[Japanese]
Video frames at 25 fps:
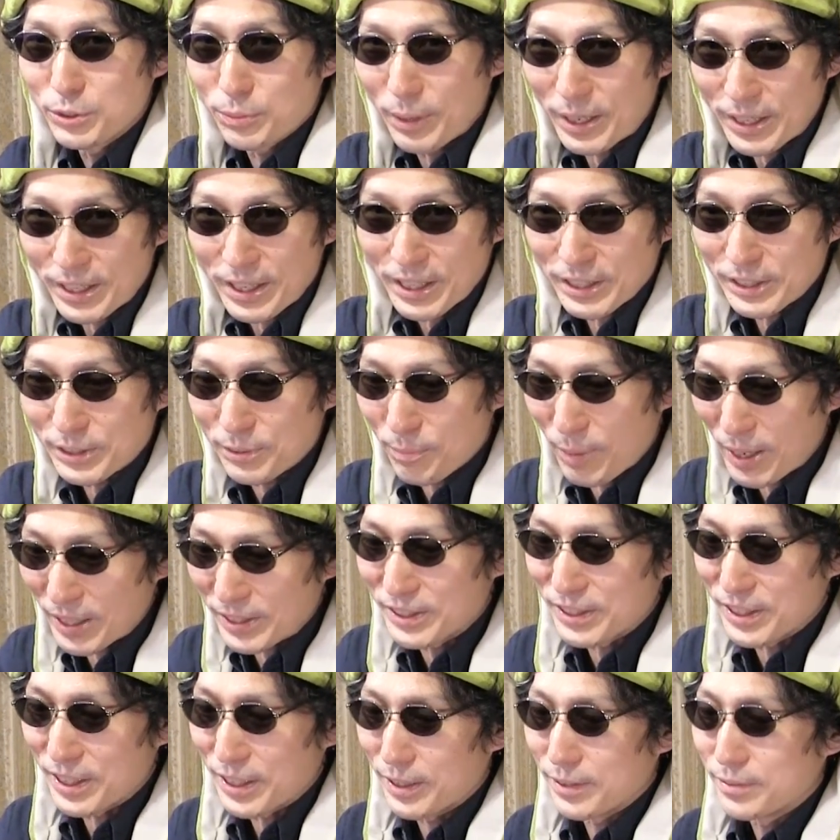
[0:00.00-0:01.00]
滑り出し
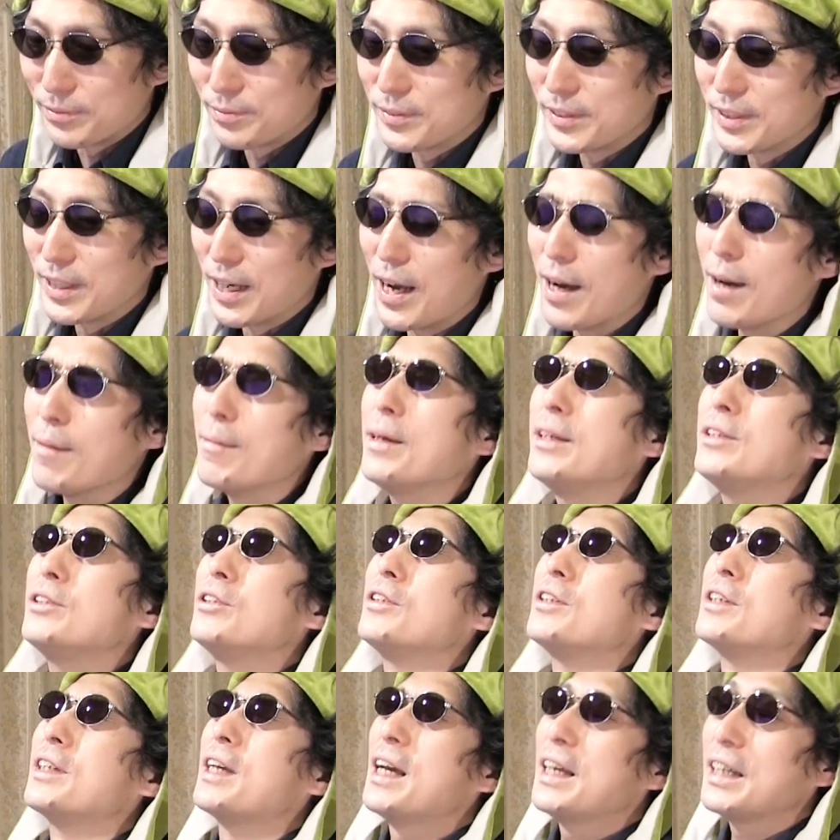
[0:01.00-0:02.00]
マジでやべえ
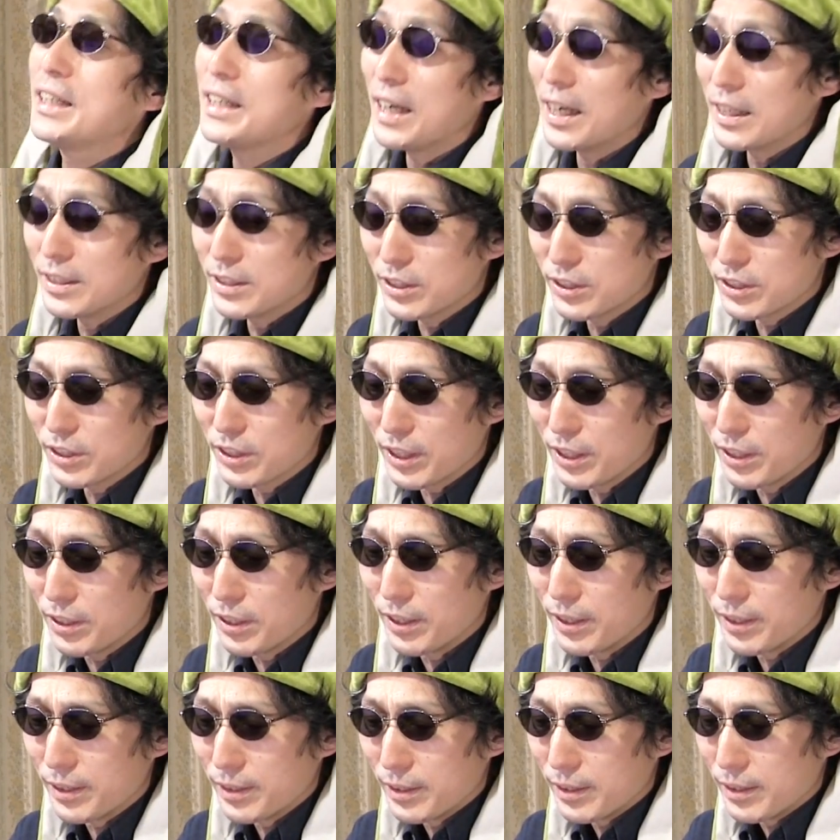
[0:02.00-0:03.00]
ちょっと激アツすぎる
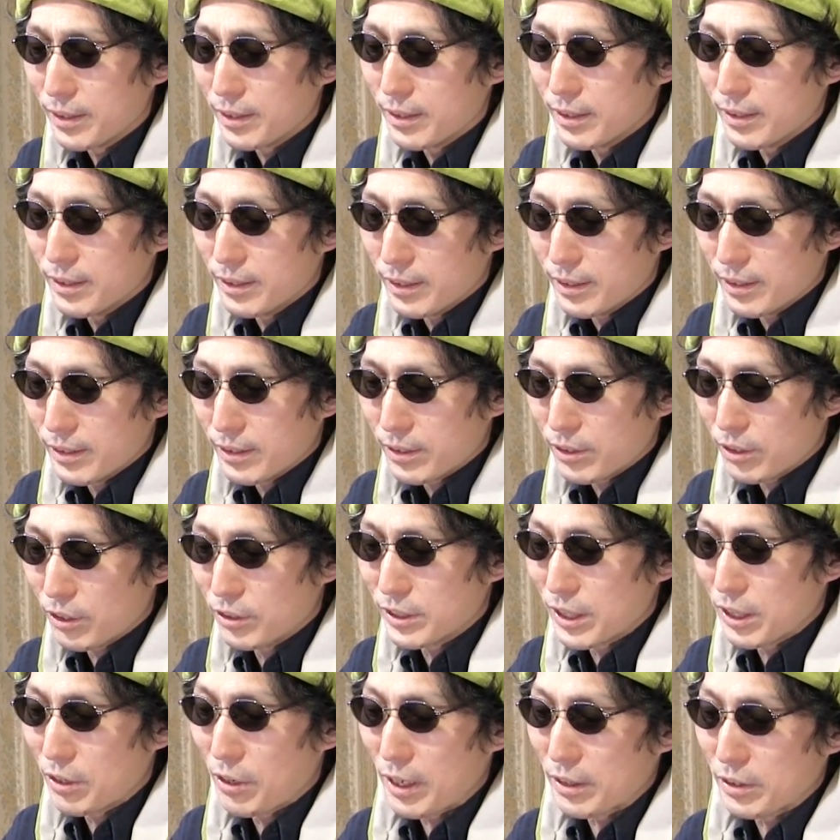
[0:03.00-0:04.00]

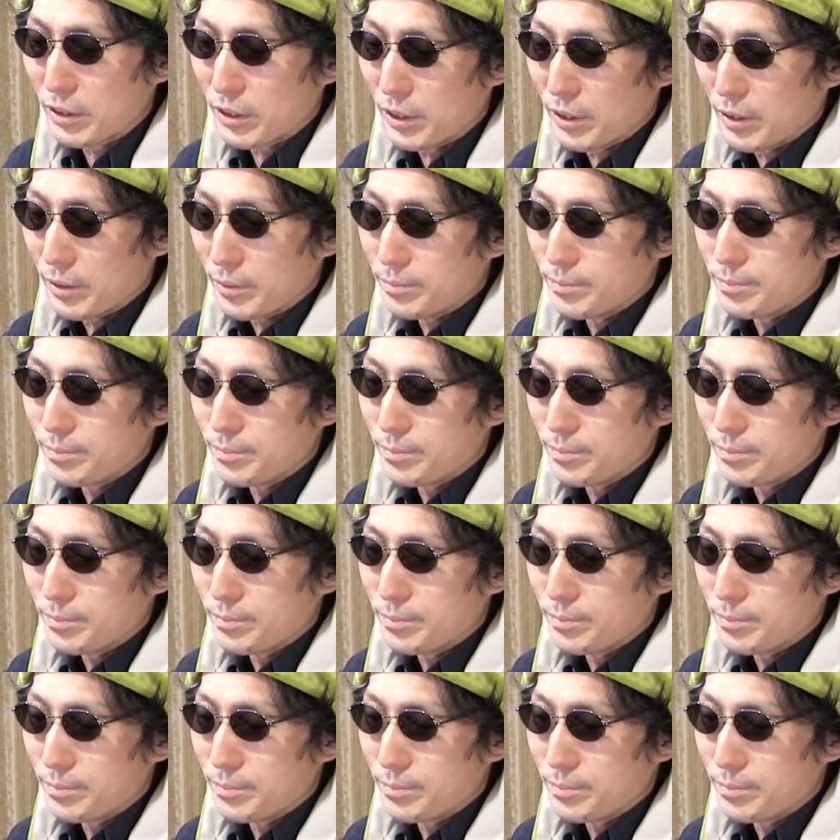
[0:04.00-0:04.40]
4500